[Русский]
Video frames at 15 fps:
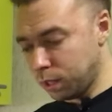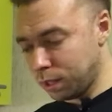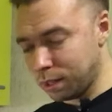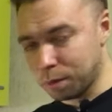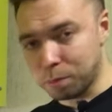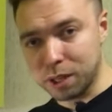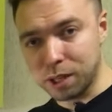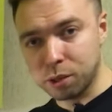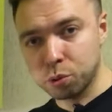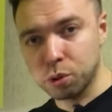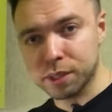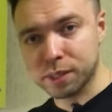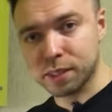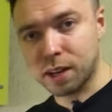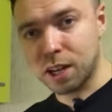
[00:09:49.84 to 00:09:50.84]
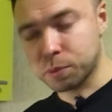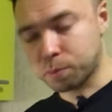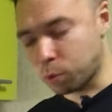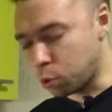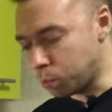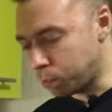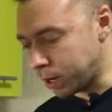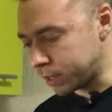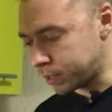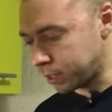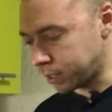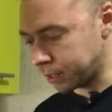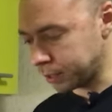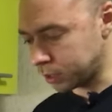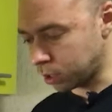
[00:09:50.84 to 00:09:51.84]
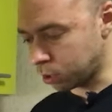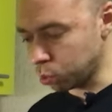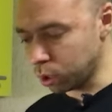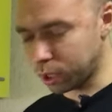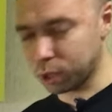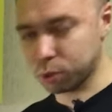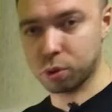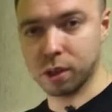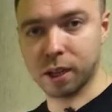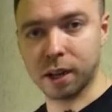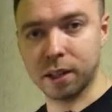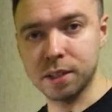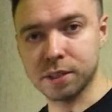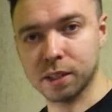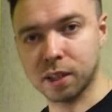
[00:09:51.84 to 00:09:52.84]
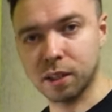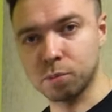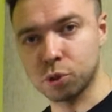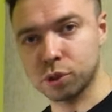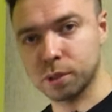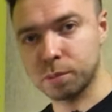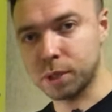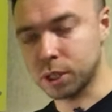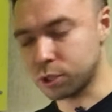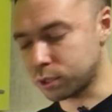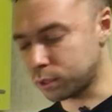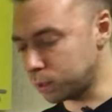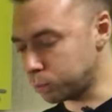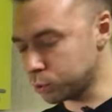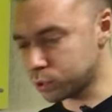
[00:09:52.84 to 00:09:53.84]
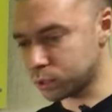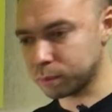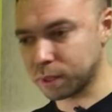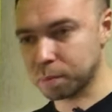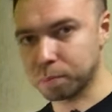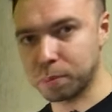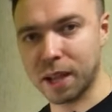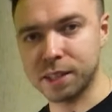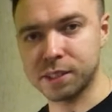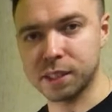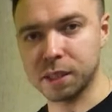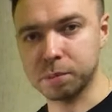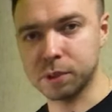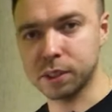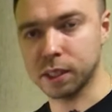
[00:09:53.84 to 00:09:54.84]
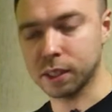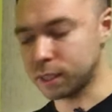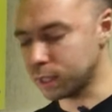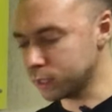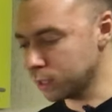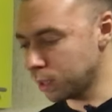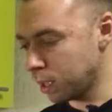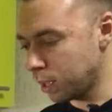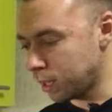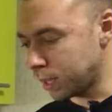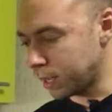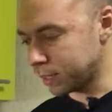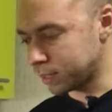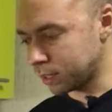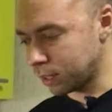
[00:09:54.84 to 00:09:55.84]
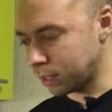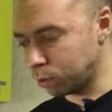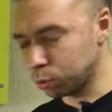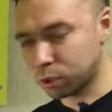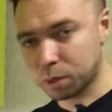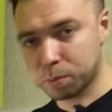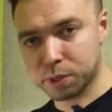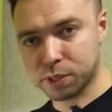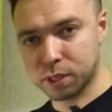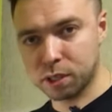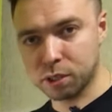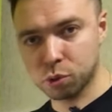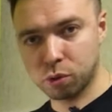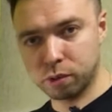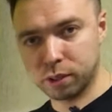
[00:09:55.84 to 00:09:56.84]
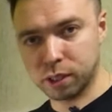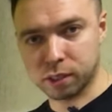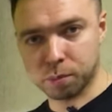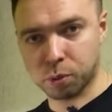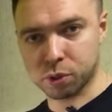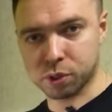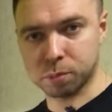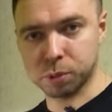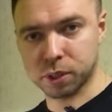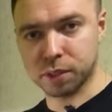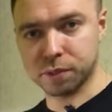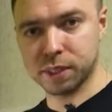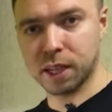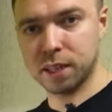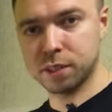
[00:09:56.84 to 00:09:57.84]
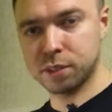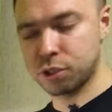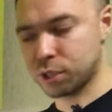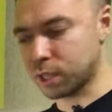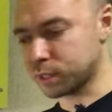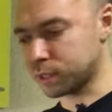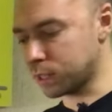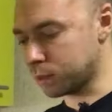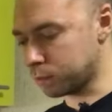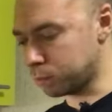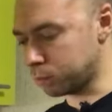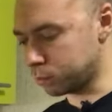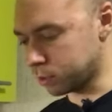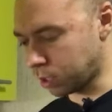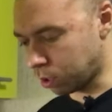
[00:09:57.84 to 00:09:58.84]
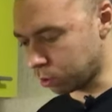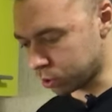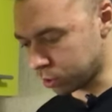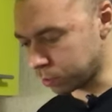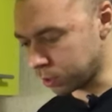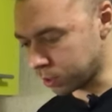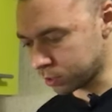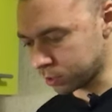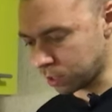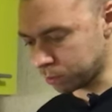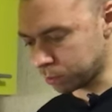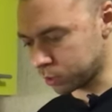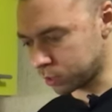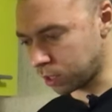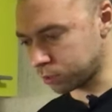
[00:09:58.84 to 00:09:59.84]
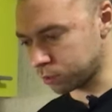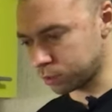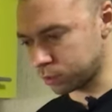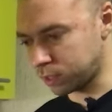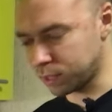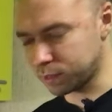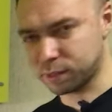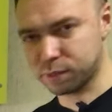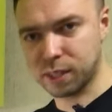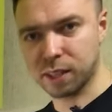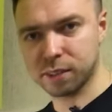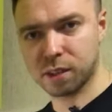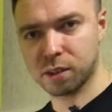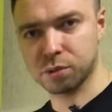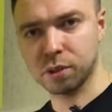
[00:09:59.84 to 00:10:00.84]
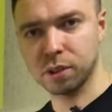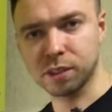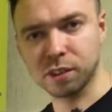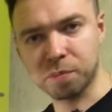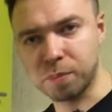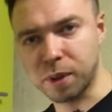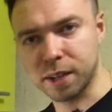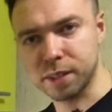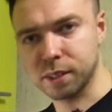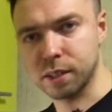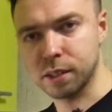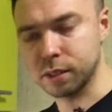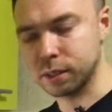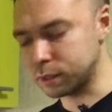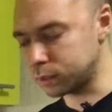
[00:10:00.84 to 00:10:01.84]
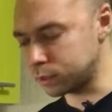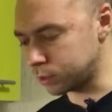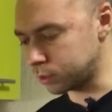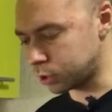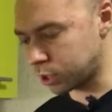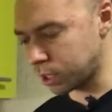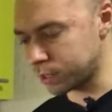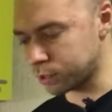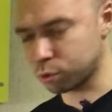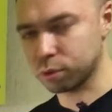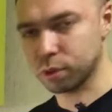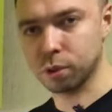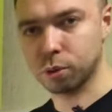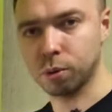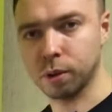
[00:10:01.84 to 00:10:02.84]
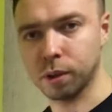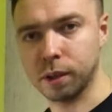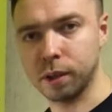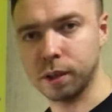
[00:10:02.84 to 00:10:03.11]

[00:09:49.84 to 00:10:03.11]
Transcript: Э, молоко я стараюсь покупать такое, которое хранится как можно меньше, допустим, там 5-7 дней, да. Это ультрапастеризованное, это просто мы так взяли сейчас, да, хорошая была цена, мы сразу, я взял сразу литров 5 или 6, э, что-то такое,